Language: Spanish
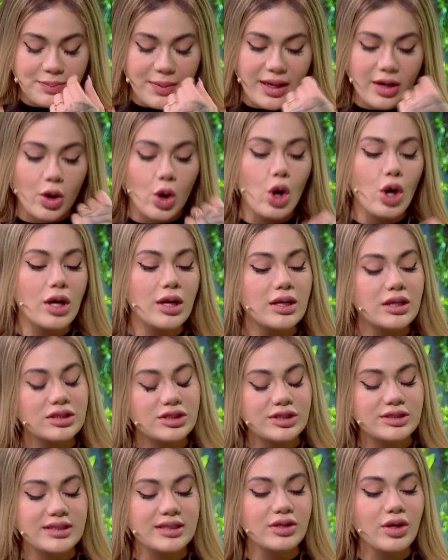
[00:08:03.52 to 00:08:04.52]
pero
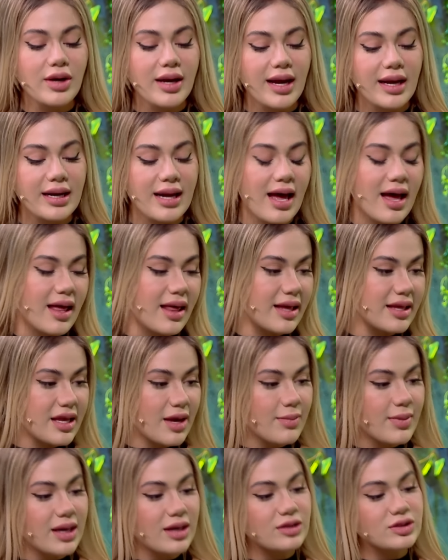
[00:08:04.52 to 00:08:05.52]
yo siento que nada
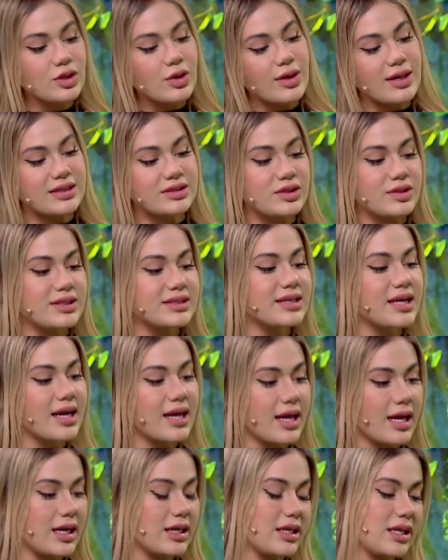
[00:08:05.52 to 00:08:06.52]
daña más los corazones
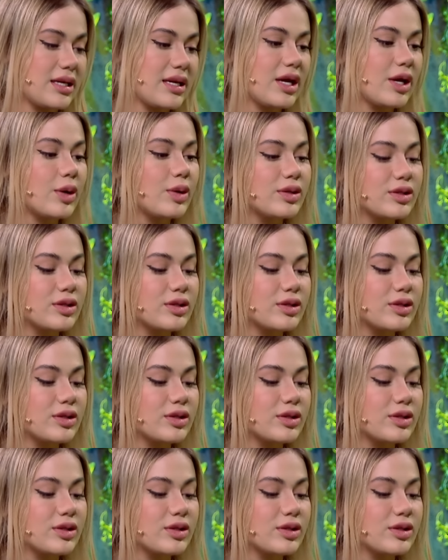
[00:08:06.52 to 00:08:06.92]
que el dinero,